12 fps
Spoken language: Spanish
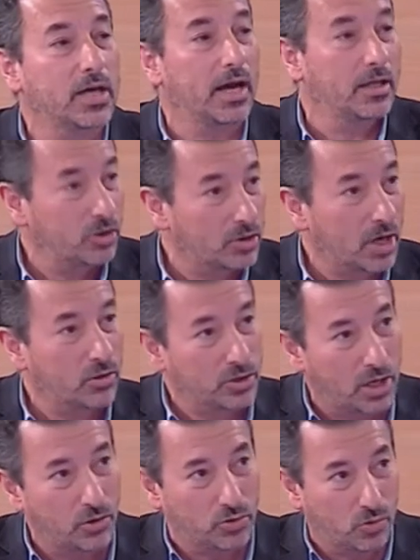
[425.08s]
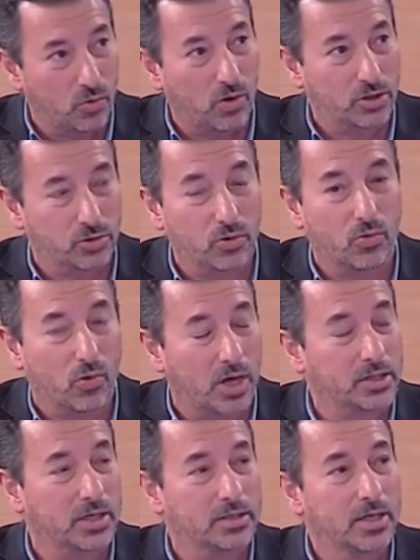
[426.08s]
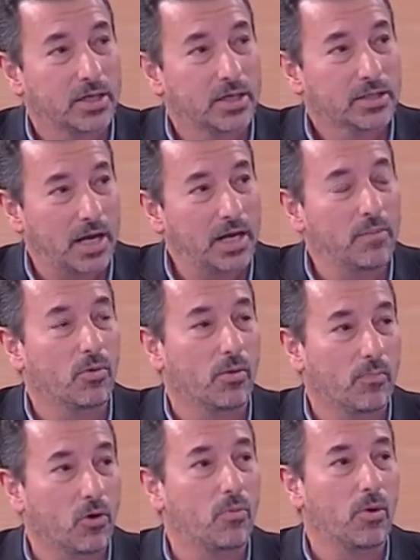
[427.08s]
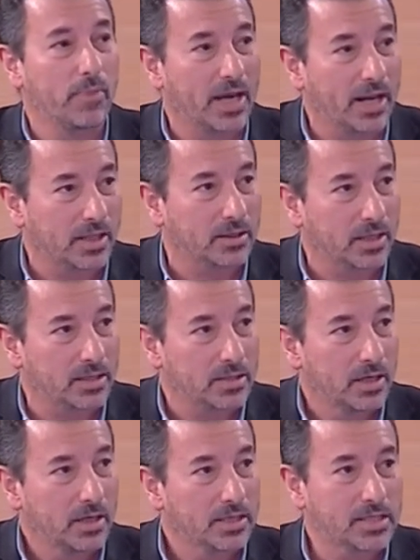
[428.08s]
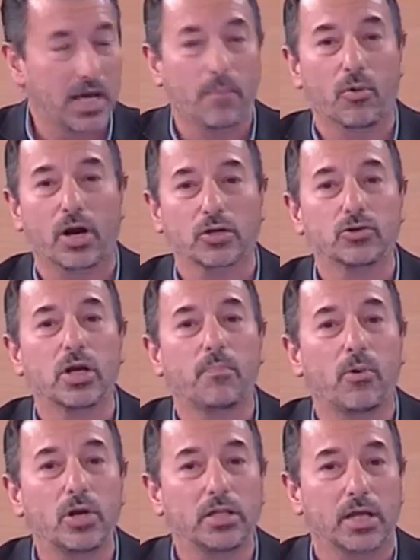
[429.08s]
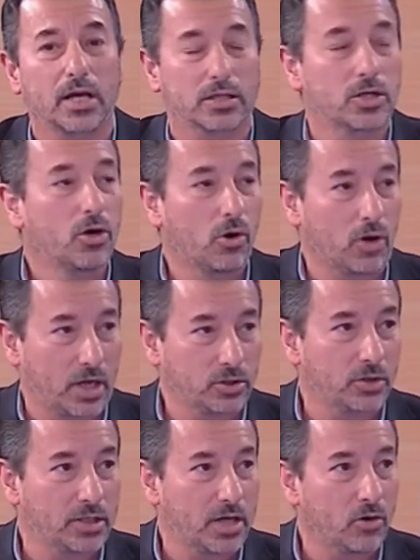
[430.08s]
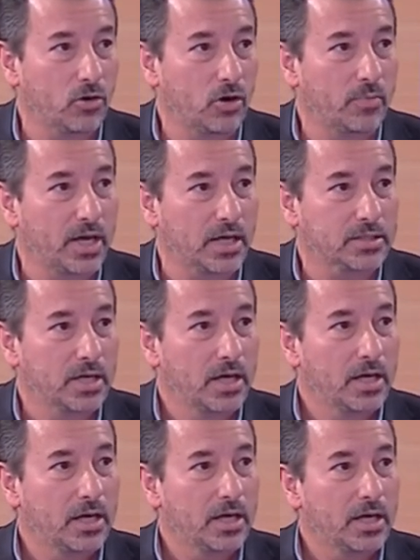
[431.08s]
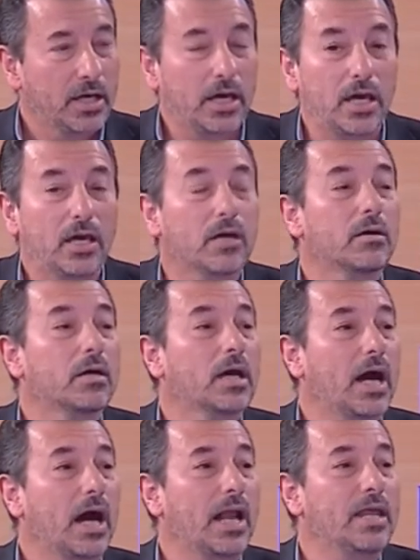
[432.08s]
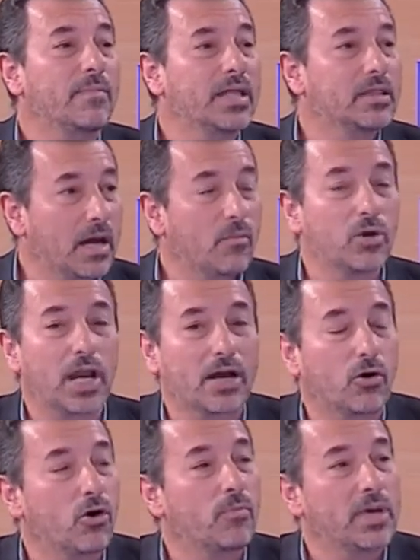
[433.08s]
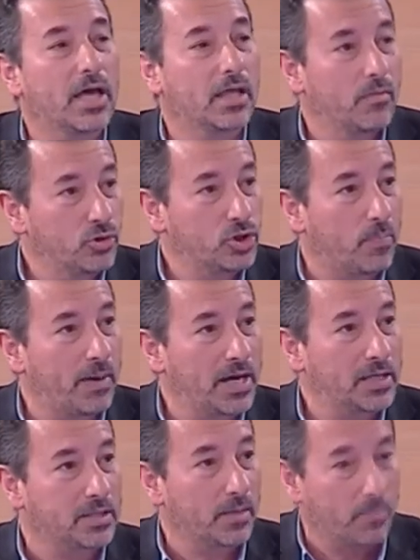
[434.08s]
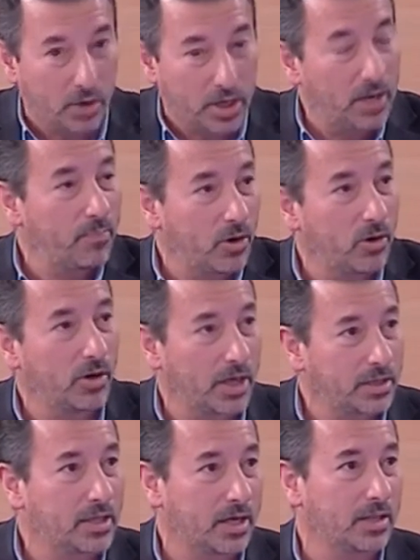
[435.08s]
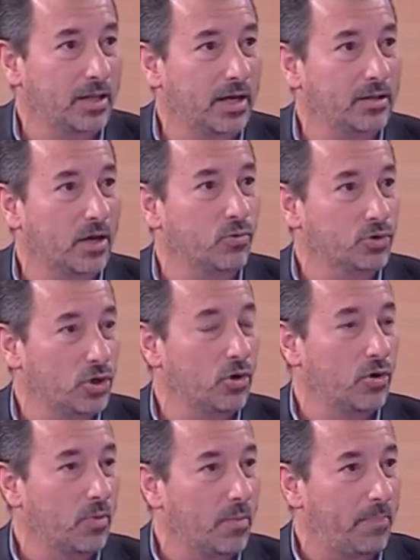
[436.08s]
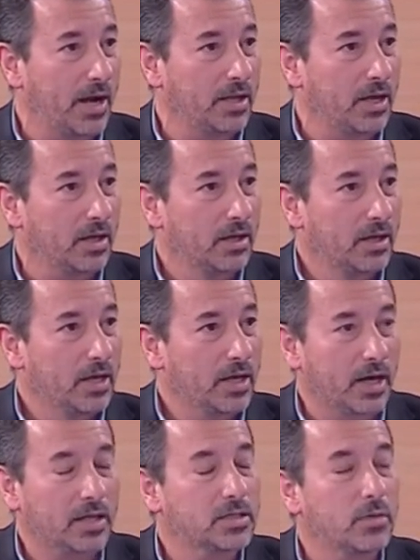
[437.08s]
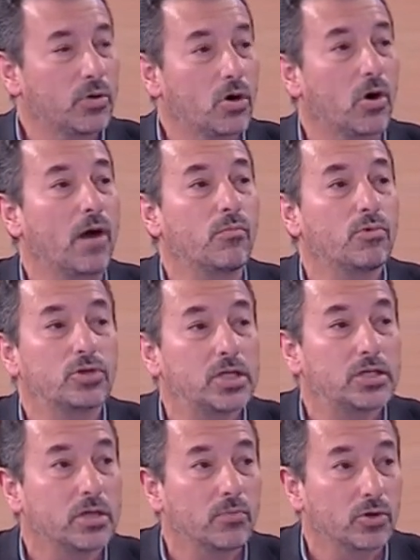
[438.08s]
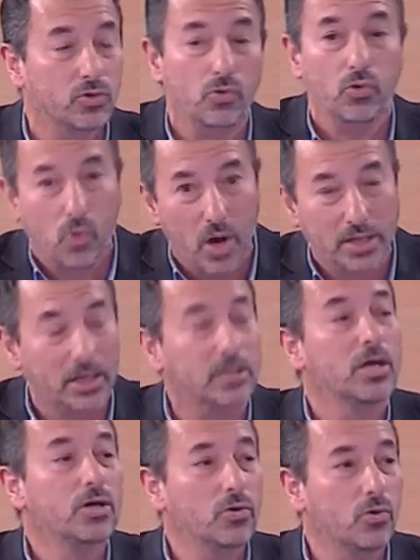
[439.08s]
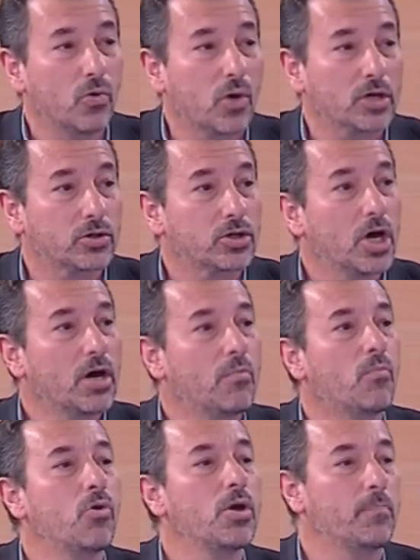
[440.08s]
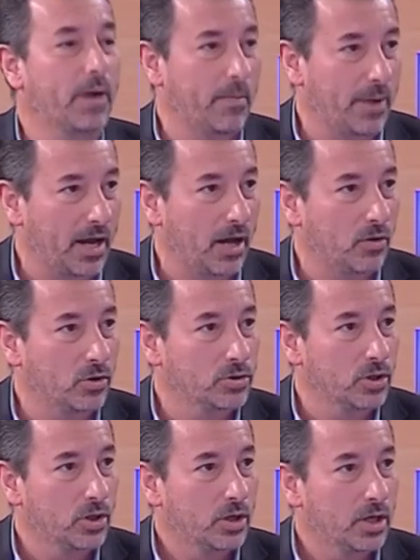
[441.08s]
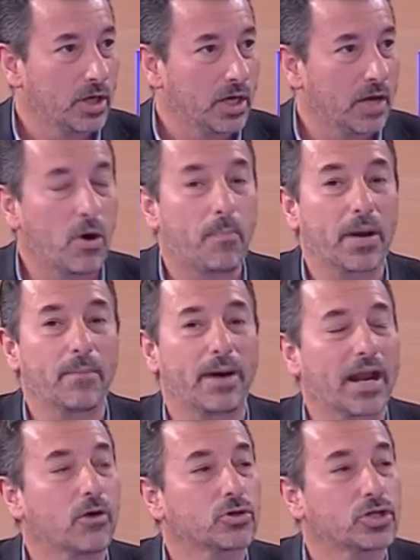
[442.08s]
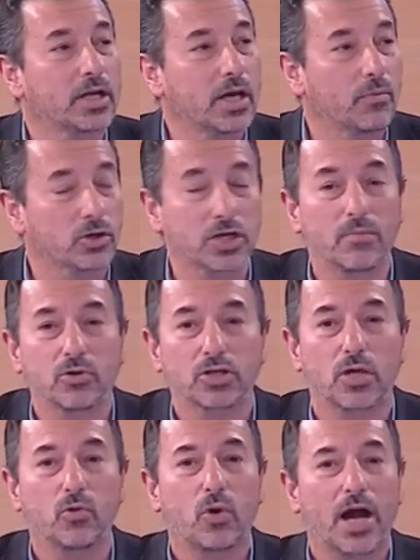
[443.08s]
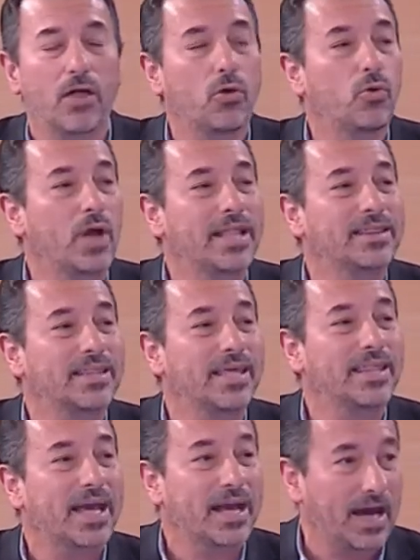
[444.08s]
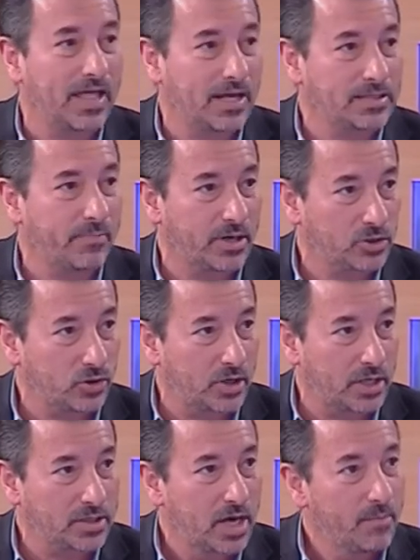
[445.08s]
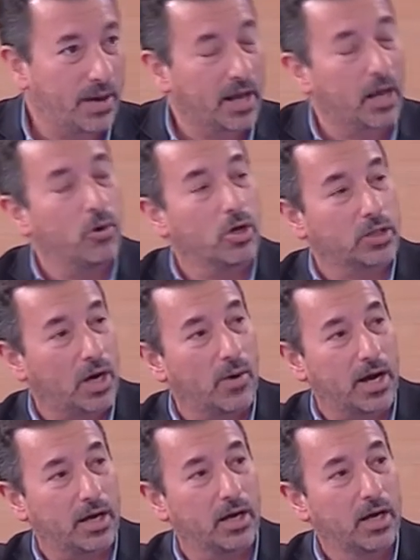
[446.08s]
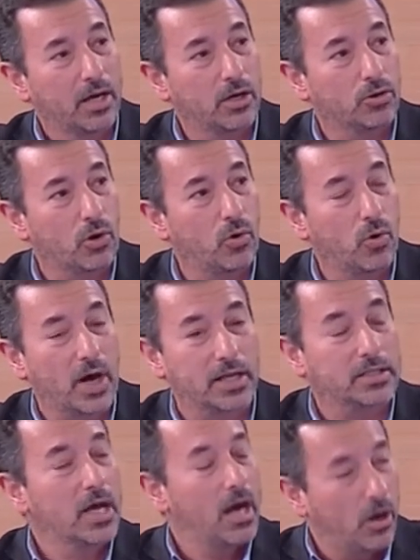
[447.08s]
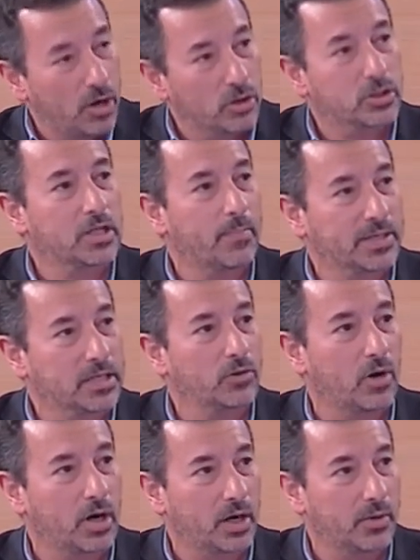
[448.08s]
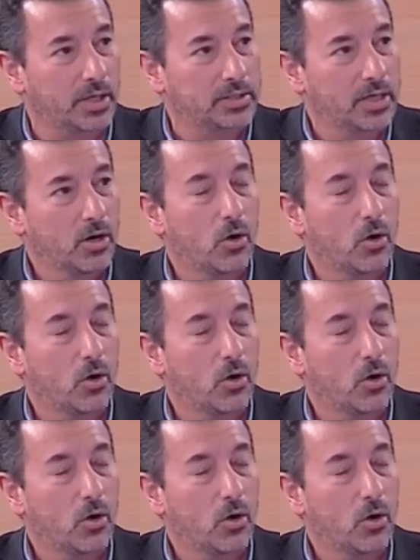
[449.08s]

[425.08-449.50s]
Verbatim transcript: Entre otras cosas, los uruguayos y uruguayas salimos como migrantes, sea por razones políticas o razones económicas, y alimentamos la economía de muchos países. Por ejemplo, este que está en discusión como España, que recibió a muchísimos uruguayas y uruguayos muy preparados. Hemos preparado cerebros, hemos educado durante décadas a personas para que luego trabajen en otros lugares. Ahora nos está pasando al revés.